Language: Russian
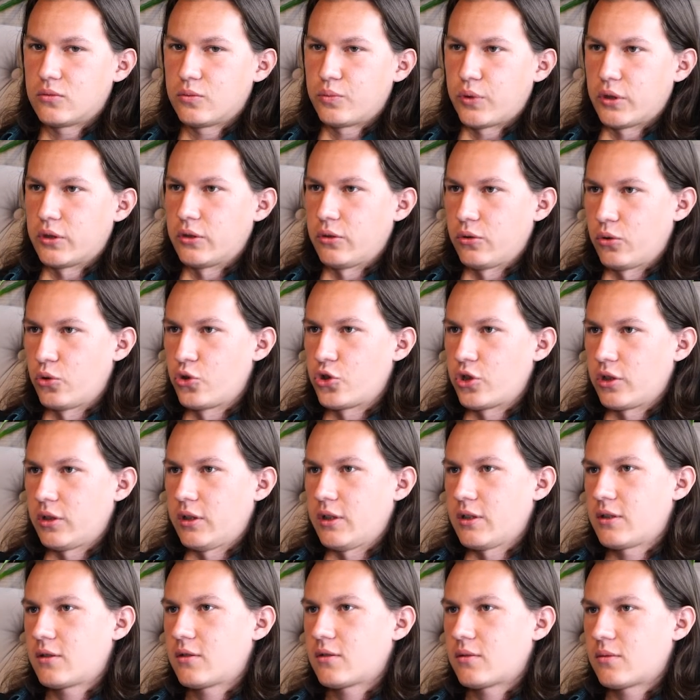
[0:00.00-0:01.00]
Павла Юрьевича
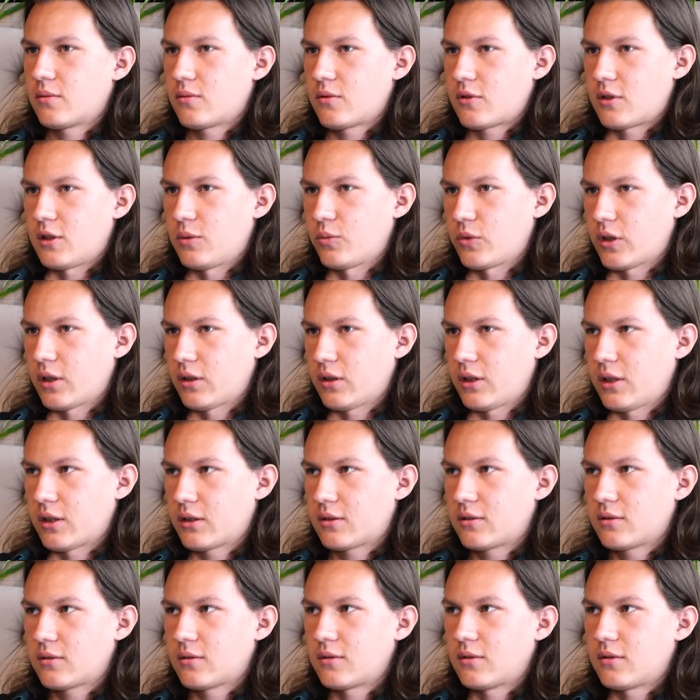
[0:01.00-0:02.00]
есть с ним контакт.